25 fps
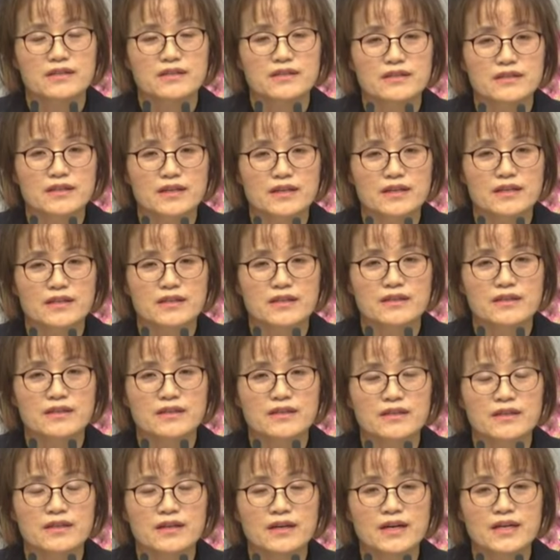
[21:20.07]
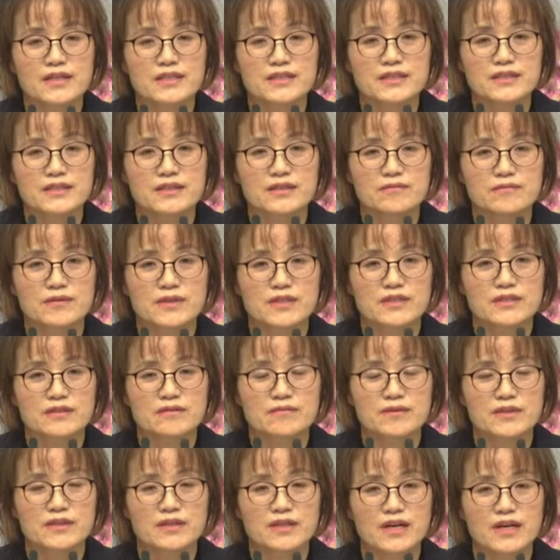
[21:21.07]
그런데 늘 하시는
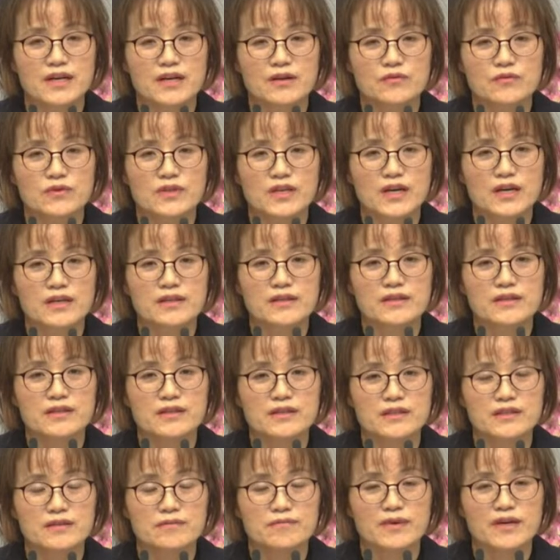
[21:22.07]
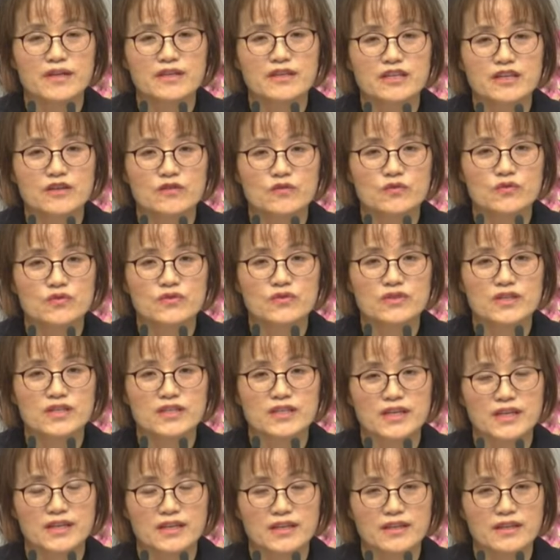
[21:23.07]
말씀이 내가 우리 아들을 만나고
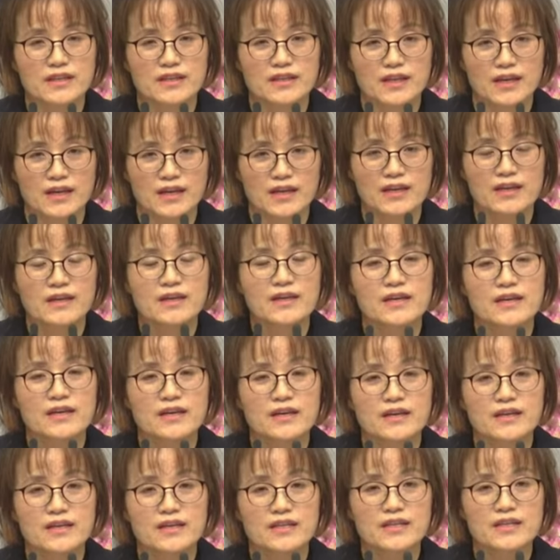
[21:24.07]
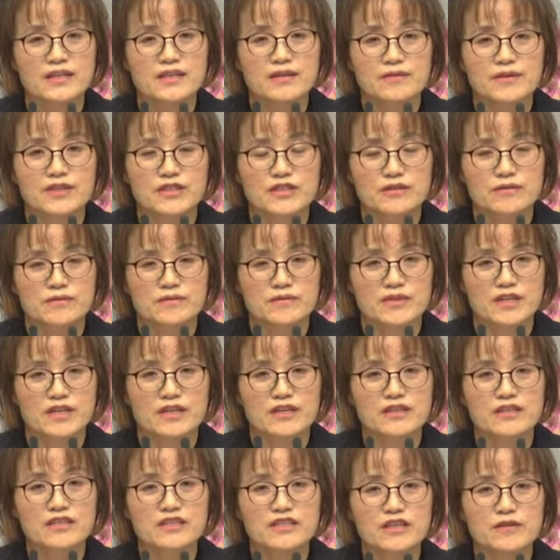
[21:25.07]
죽어야 되겠는데 이렇게
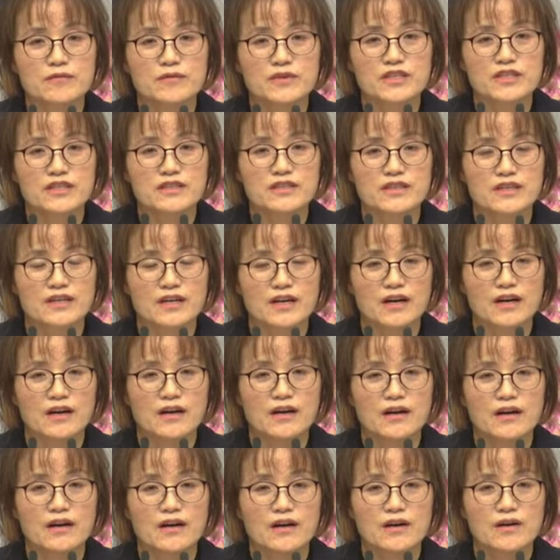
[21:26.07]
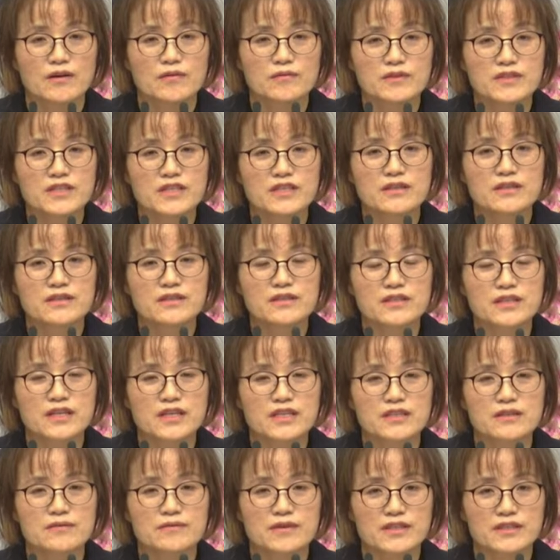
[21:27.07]
말씀합니다. 그럴 때마다 제가 어머니
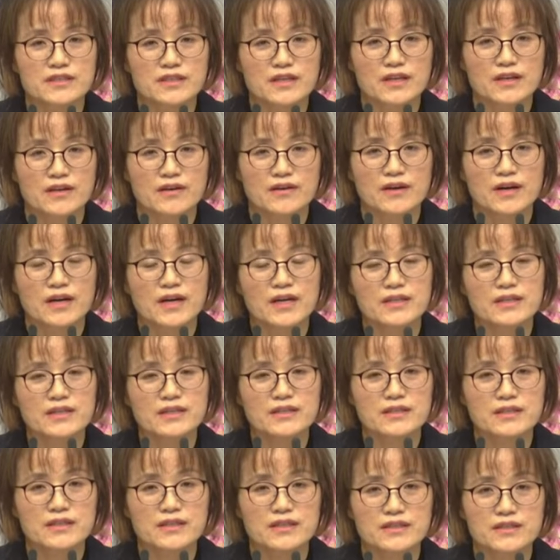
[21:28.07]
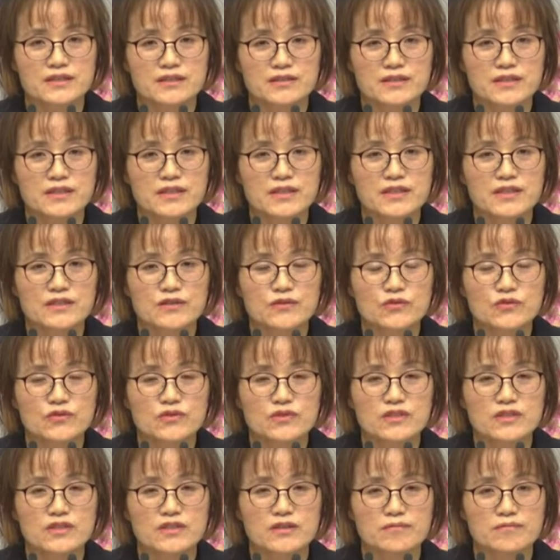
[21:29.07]
걱정하지 마세요. 하나님께서 시간
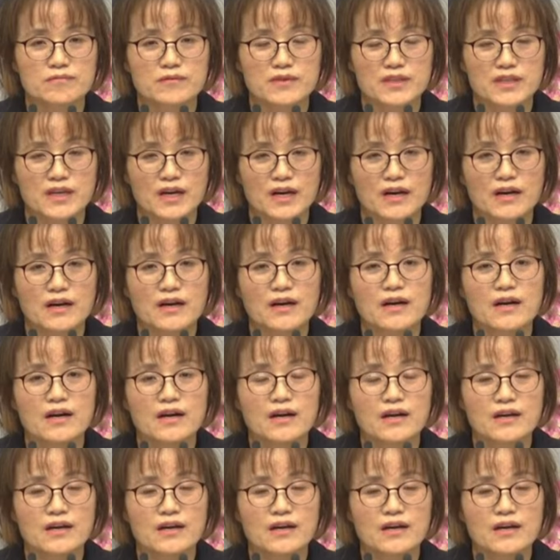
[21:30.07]
주실 겁니다.